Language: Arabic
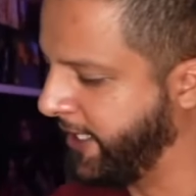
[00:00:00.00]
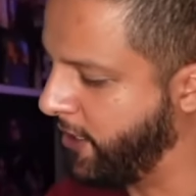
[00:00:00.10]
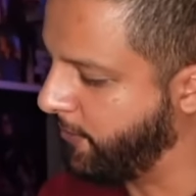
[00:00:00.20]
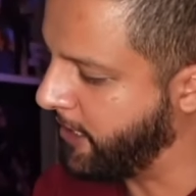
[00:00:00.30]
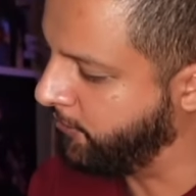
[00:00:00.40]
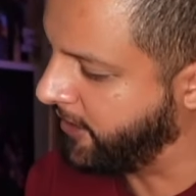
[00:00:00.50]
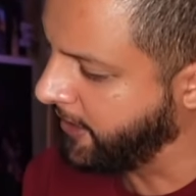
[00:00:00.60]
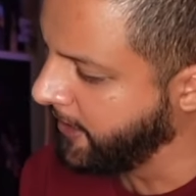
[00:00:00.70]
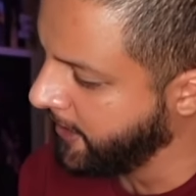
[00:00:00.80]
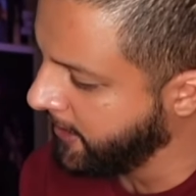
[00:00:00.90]
عليهم خاوتي
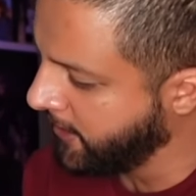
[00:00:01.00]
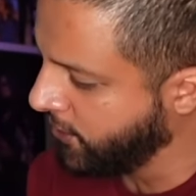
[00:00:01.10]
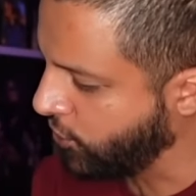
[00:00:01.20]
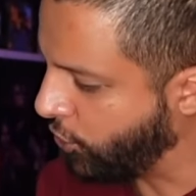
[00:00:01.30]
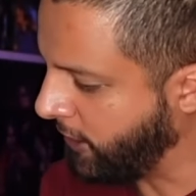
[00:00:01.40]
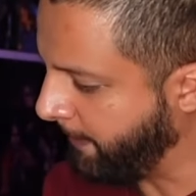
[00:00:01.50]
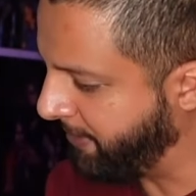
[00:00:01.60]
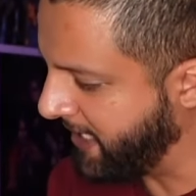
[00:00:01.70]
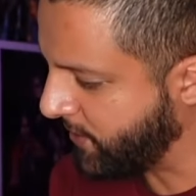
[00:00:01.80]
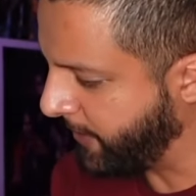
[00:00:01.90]
جو تاع
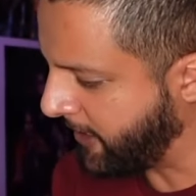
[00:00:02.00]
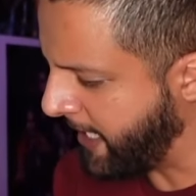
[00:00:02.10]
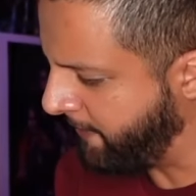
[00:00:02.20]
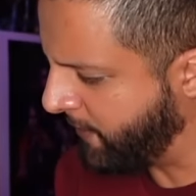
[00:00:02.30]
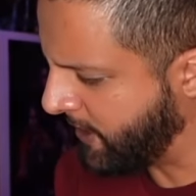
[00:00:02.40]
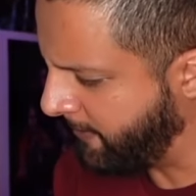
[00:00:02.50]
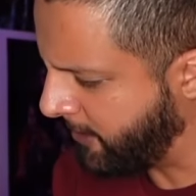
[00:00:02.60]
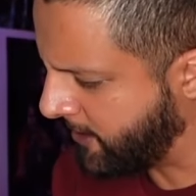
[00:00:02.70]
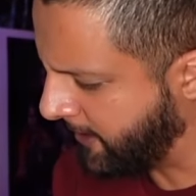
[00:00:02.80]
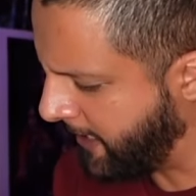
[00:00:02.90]
بي اس فيتا
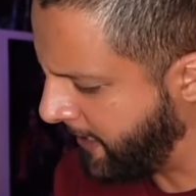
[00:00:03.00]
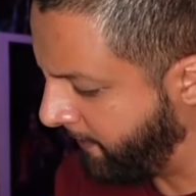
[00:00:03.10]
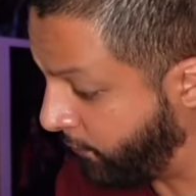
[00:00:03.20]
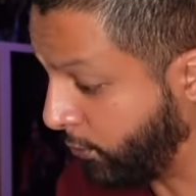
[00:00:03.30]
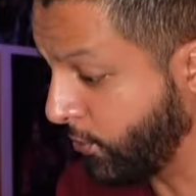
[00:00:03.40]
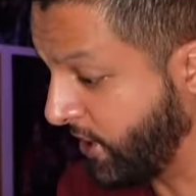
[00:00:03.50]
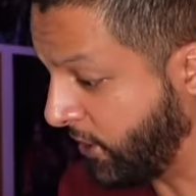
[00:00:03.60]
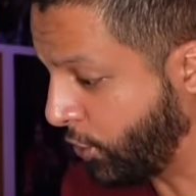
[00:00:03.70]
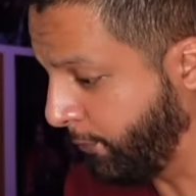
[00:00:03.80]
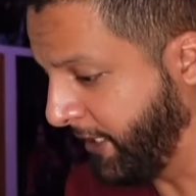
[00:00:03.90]
انفيزيمالز لا ريفولت
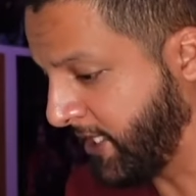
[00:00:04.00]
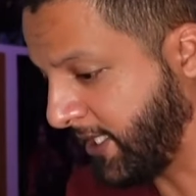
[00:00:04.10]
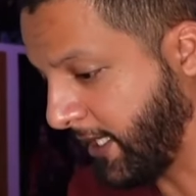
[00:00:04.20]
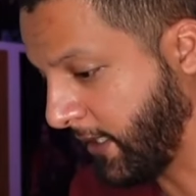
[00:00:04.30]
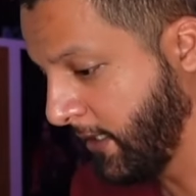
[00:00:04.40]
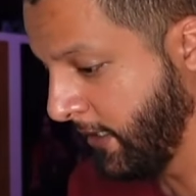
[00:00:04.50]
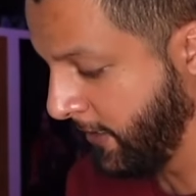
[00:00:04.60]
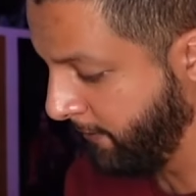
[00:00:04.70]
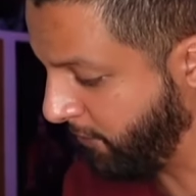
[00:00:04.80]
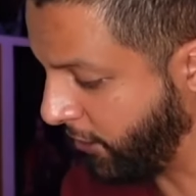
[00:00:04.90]
وزيد سوبليستر
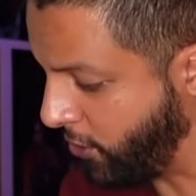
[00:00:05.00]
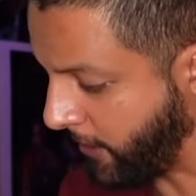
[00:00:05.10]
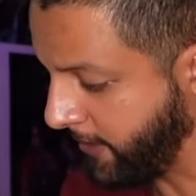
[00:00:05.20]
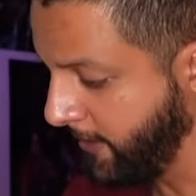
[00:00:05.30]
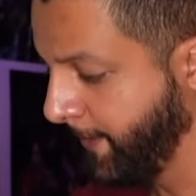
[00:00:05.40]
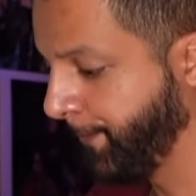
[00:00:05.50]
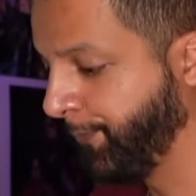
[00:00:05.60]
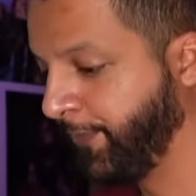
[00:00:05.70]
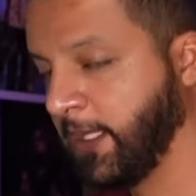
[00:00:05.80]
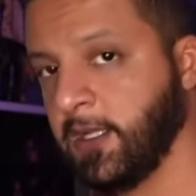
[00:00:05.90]
مغلوق
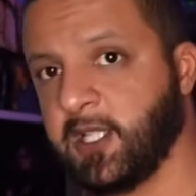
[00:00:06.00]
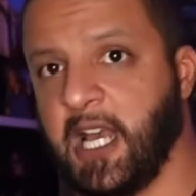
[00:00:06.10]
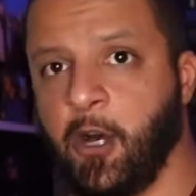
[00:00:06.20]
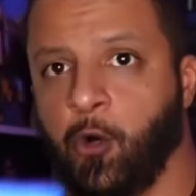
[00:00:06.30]
9